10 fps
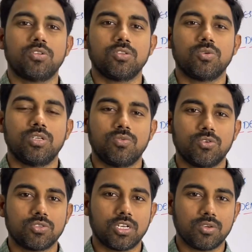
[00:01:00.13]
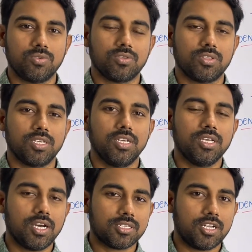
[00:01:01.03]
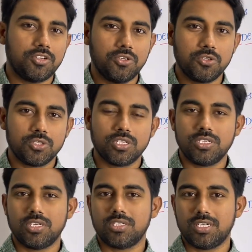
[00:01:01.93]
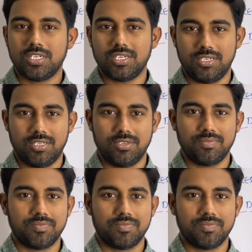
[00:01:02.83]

ఉంటుంది కొన్ని ఫుడ్స్ తక్కువ ఉంటుంది అసలు ఆ న్యూట్రిషన్ డెన్స్ అంటే ఏంటిది